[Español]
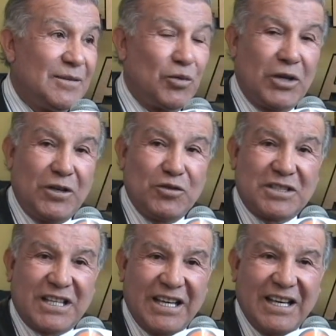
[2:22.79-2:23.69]
Por ello
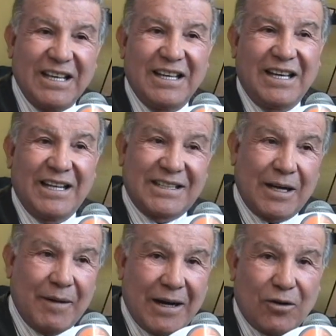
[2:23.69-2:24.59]
es que el
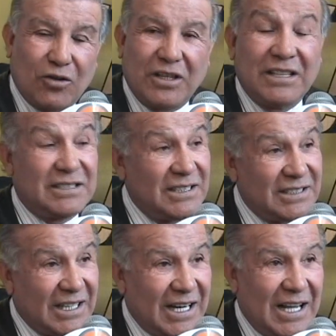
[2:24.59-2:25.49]
trabajo es
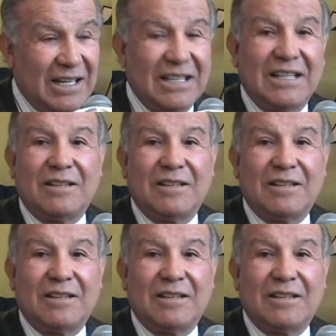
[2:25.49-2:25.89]
integral,